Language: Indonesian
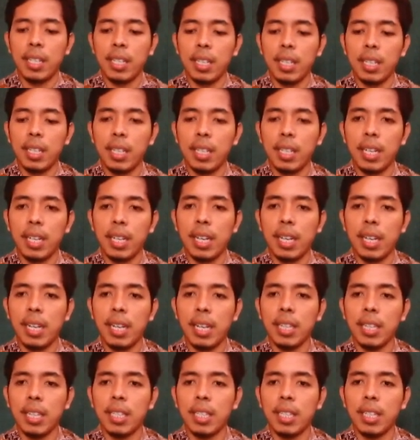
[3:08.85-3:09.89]
Kita lihat,
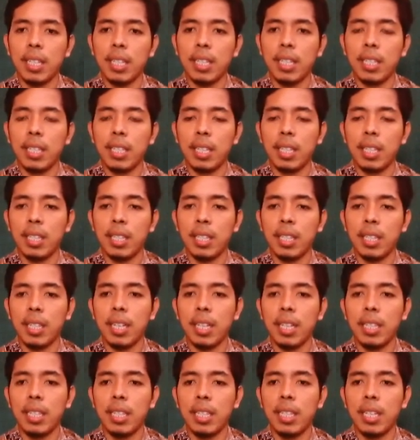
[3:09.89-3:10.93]
ingat
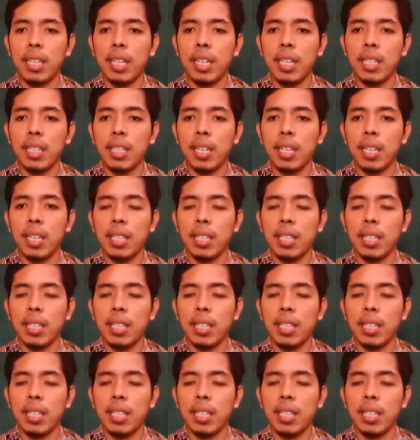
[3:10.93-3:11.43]
tandanya ya,